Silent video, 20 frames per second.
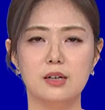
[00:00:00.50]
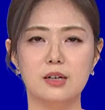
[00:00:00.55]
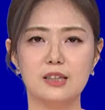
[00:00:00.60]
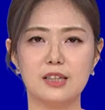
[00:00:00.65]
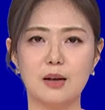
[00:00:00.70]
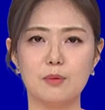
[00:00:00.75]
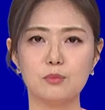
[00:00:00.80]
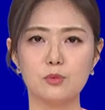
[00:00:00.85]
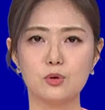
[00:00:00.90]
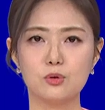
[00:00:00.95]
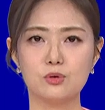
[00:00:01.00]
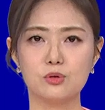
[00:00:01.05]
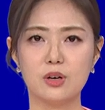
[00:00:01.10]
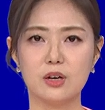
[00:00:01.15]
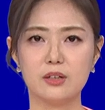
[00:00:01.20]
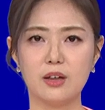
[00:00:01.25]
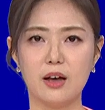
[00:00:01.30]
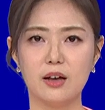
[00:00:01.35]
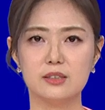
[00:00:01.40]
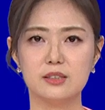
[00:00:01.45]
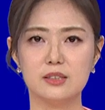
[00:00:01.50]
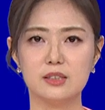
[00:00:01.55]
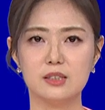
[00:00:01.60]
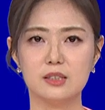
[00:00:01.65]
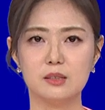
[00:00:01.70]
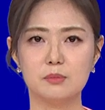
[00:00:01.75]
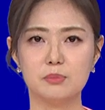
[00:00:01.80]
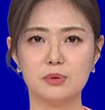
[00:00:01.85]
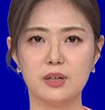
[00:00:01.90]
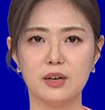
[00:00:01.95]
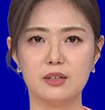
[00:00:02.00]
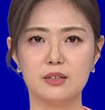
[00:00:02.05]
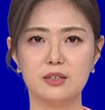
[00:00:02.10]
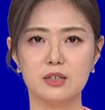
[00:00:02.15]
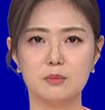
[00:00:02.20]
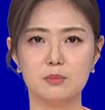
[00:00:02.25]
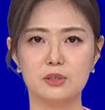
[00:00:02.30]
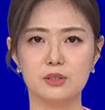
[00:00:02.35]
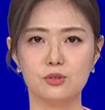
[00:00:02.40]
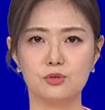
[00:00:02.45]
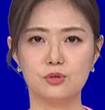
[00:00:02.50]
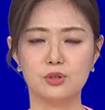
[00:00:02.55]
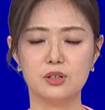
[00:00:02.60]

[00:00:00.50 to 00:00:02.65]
남동구가 대지진 피해를 입은